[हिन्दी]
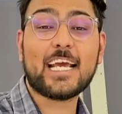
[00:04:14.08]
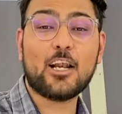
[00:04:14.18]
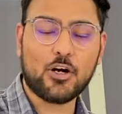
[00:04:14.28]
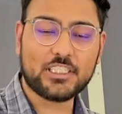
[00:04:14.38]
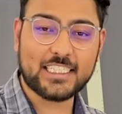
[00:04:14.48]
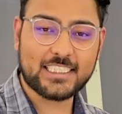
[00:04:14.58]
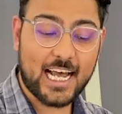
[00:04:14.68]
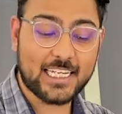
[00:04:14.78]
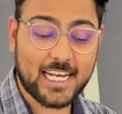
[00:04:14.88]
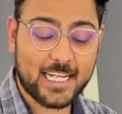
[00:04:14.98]
के लॉन्च के
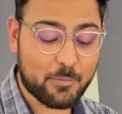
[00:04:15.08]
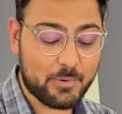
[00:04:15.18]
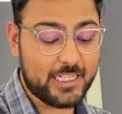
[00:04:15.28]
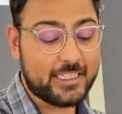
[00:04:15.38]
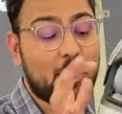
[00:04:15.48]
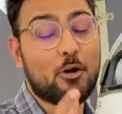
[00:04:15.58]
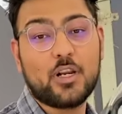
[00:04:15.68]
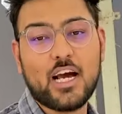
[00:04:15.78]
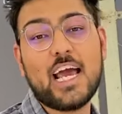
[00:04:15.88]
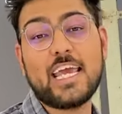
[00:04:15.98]
साथ साथ हमें दिखता है
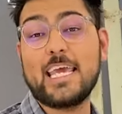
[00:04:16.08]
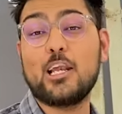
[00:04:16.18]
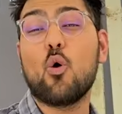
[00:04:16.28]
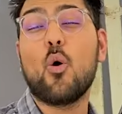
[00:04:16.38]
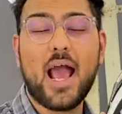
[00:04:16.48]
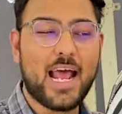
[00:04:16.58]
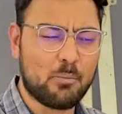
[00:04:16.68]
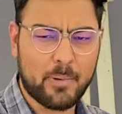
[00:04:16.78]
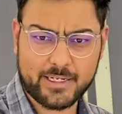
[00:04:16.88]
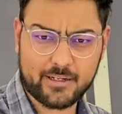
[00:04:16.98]
उनका हेलो
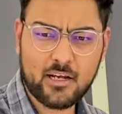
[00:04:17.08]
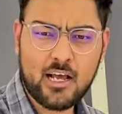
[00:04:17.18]
हेलमेट